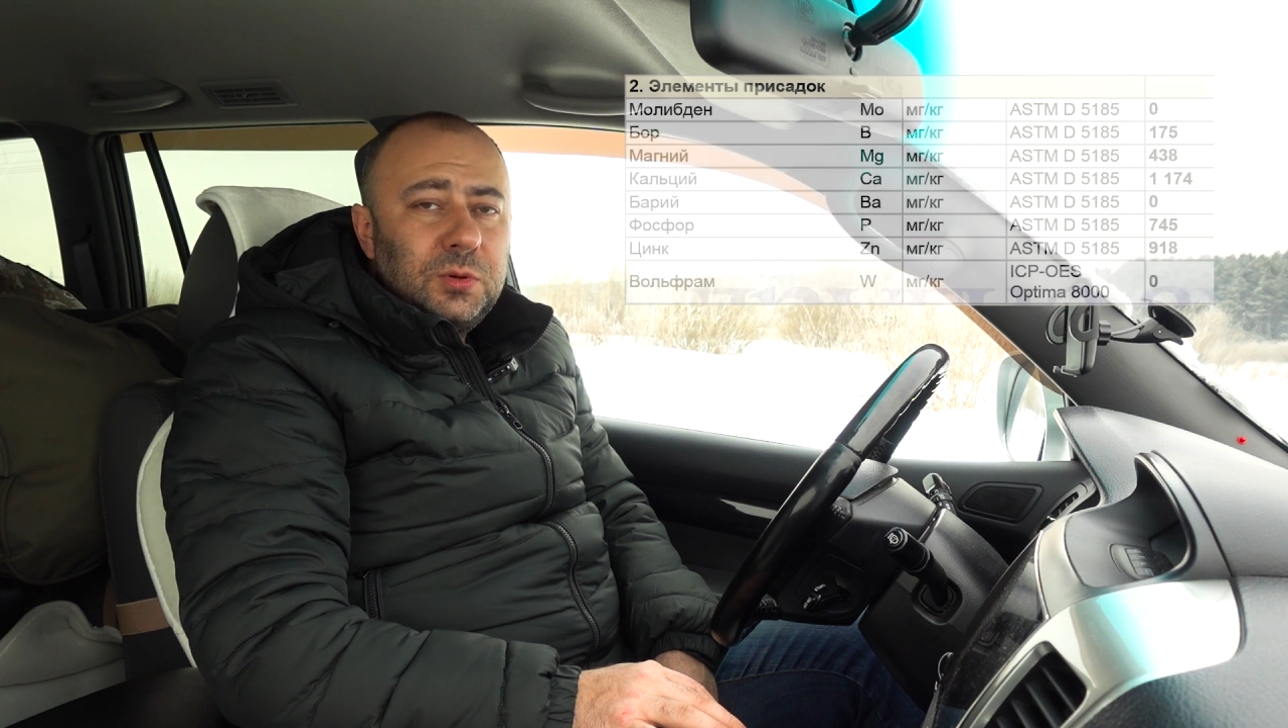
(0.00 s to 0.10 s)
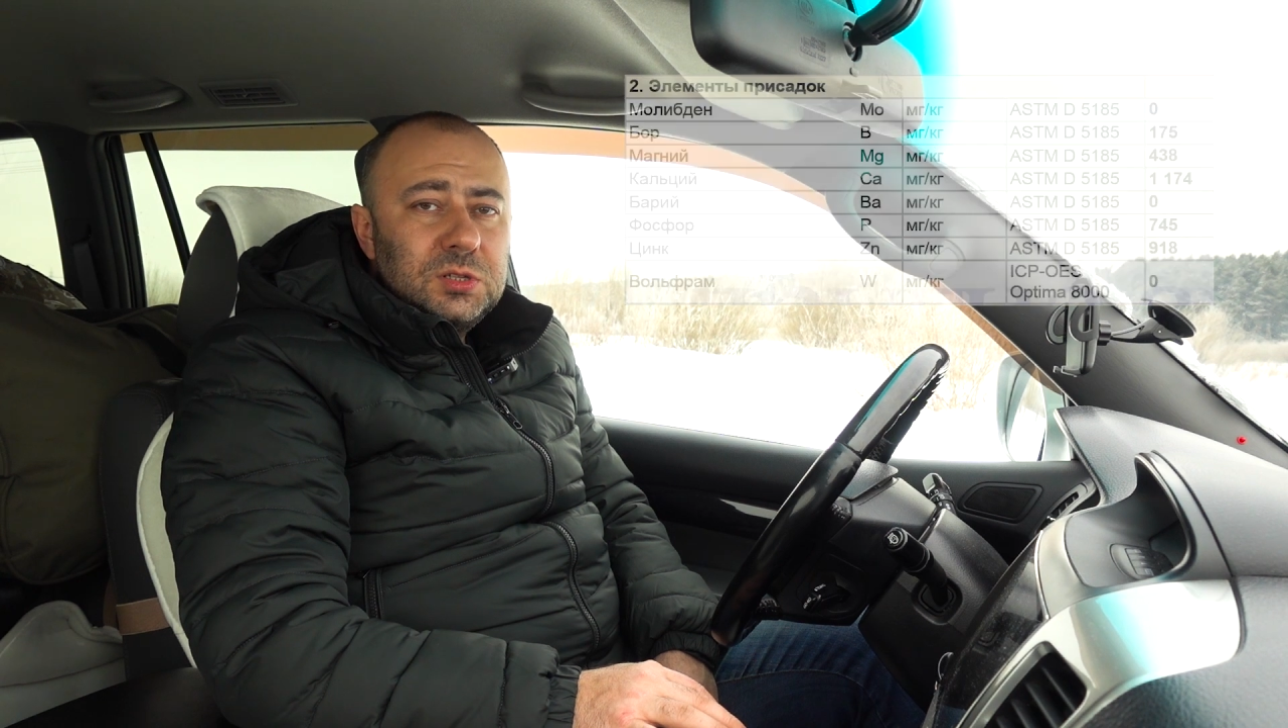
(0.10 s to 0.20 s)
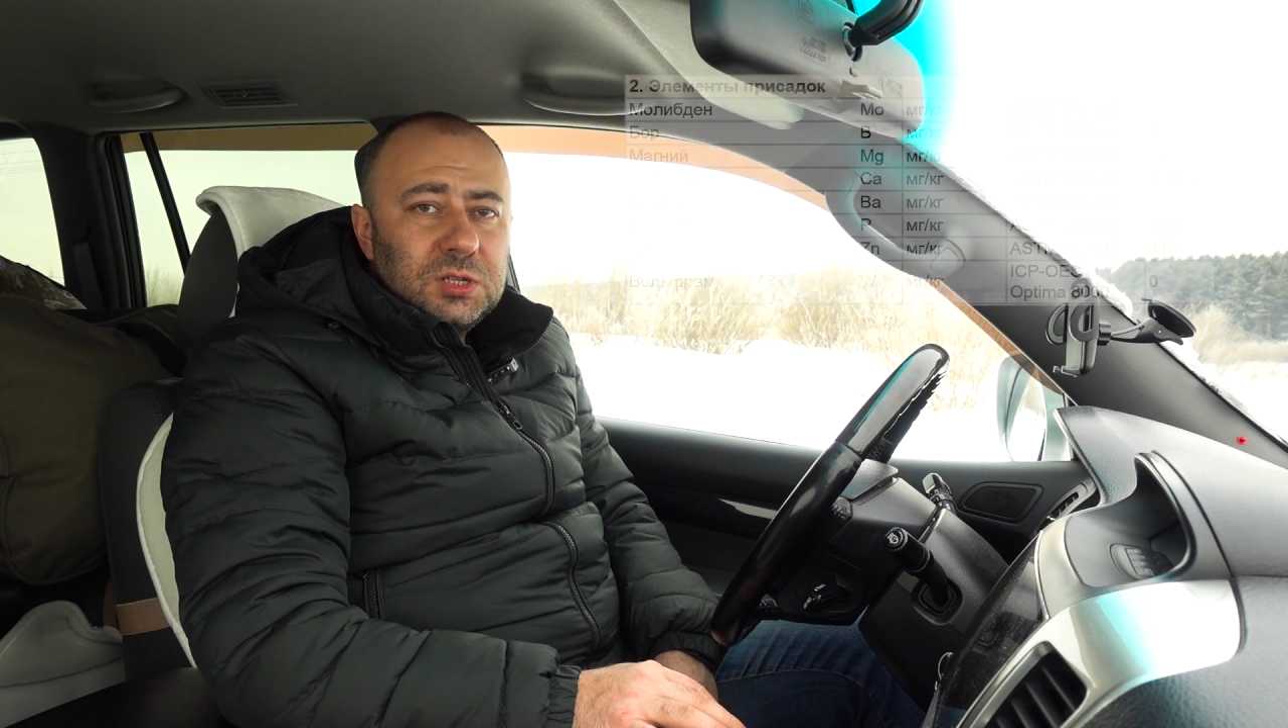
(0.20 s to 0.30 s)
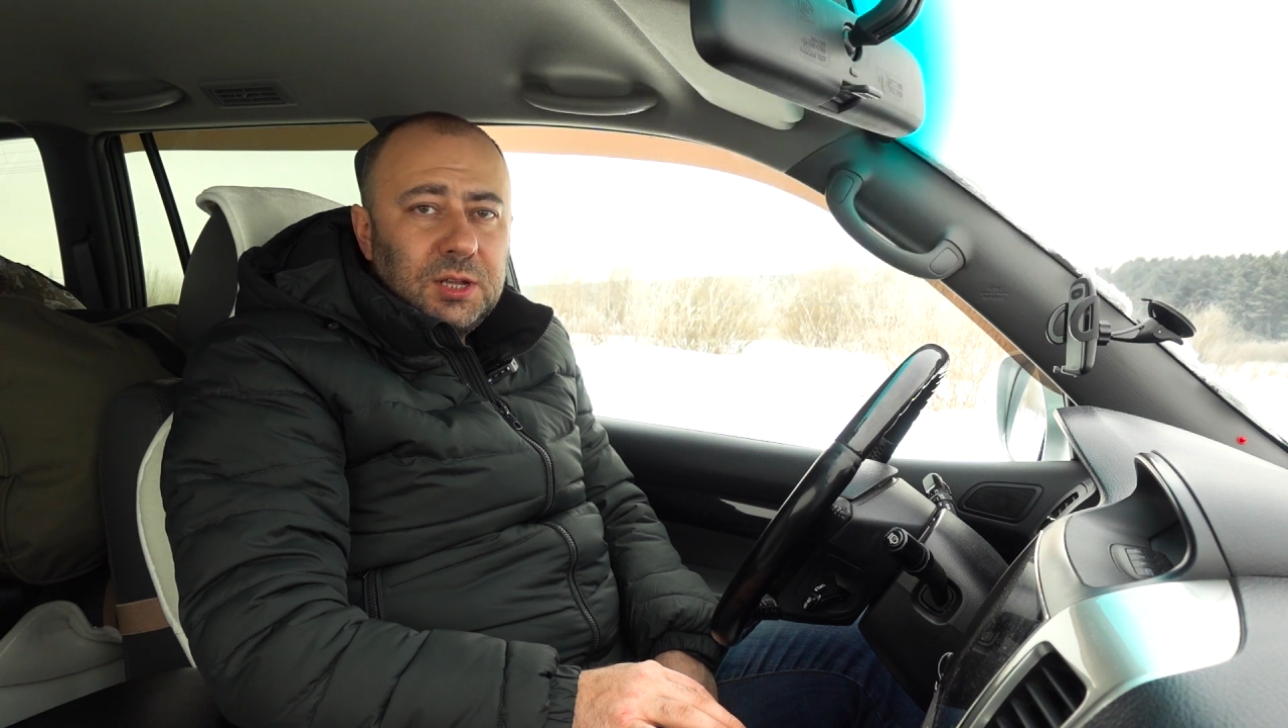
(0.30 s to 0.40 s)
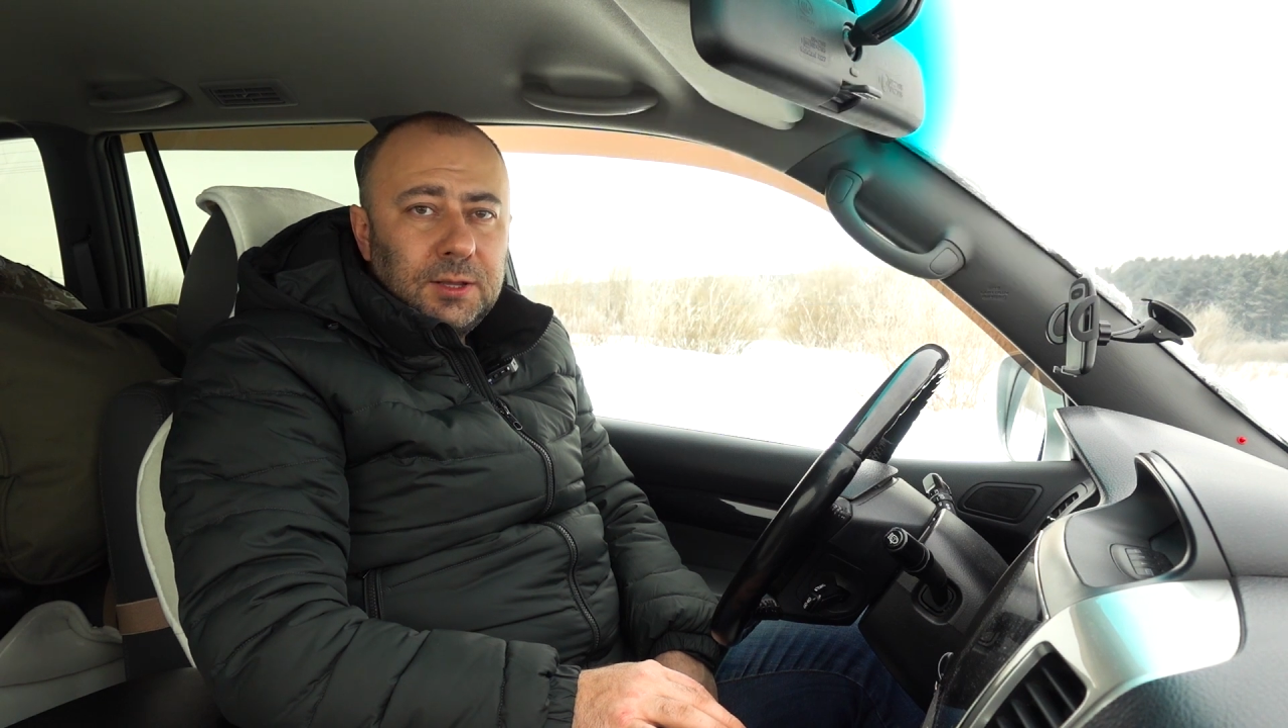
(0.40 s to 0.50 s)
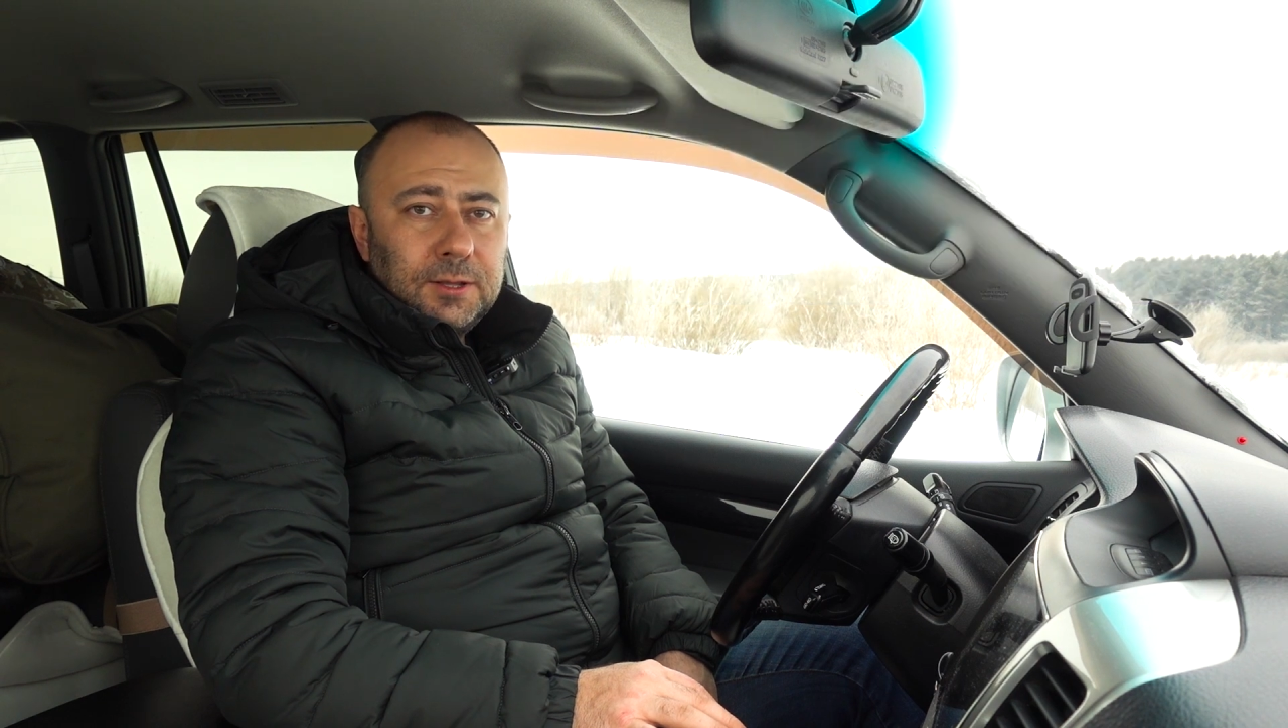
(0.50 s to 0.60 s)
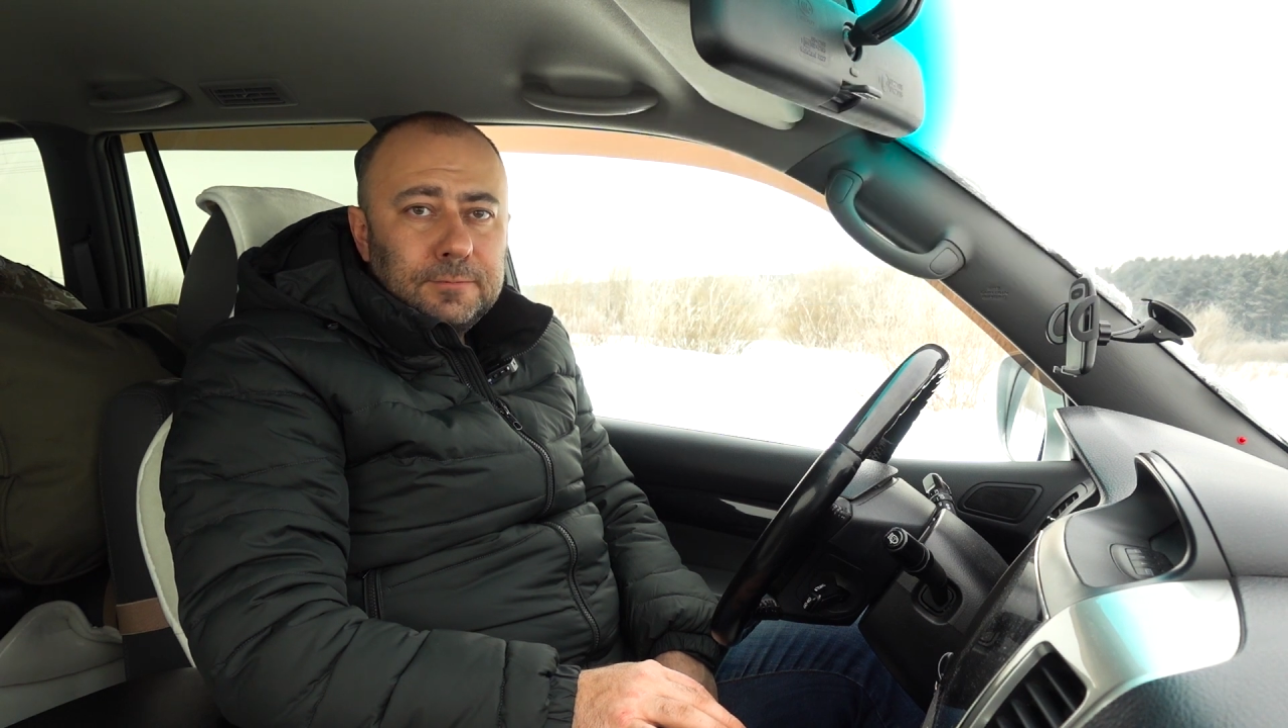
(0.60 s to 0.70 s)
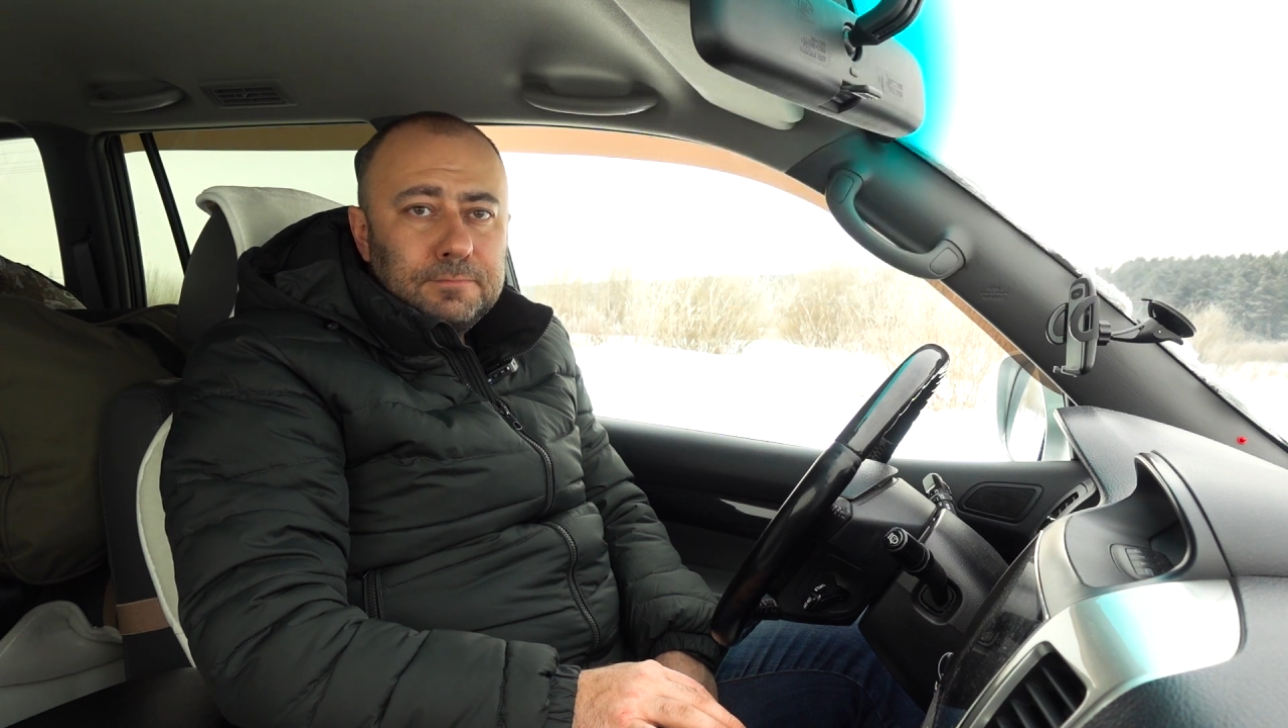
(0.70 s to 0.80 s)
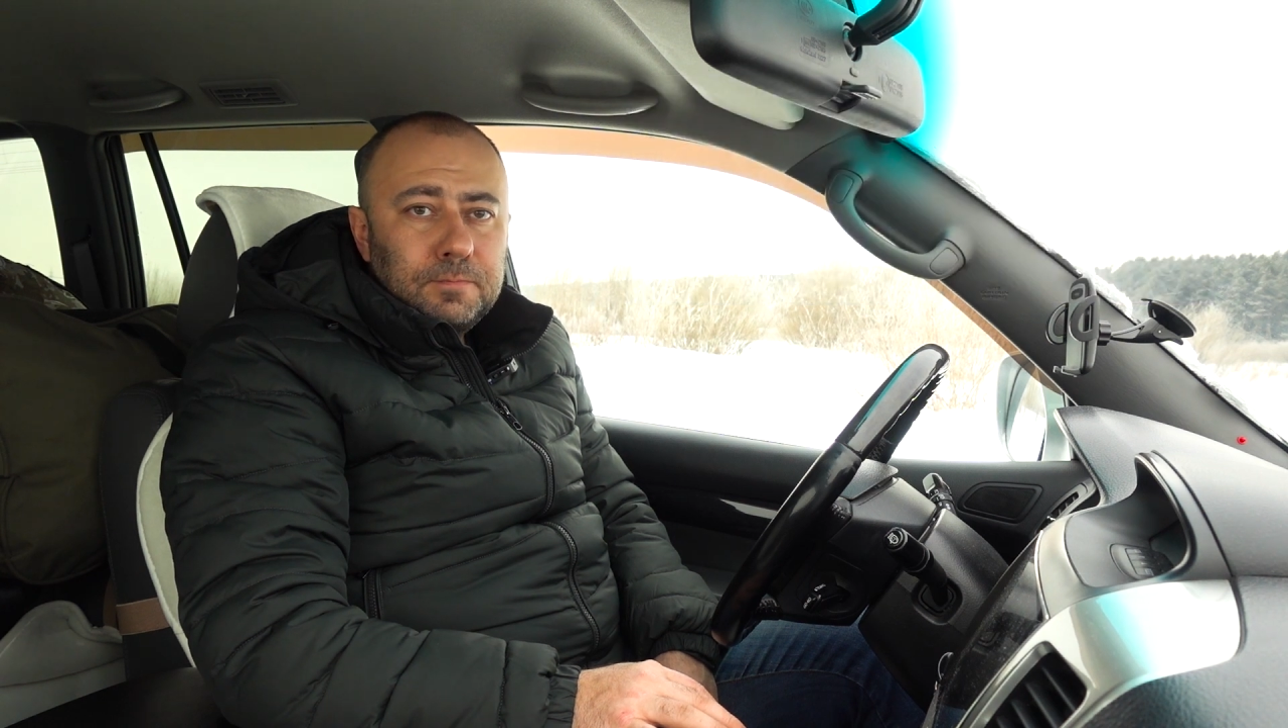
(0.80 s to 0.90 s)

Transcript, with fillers: присадка.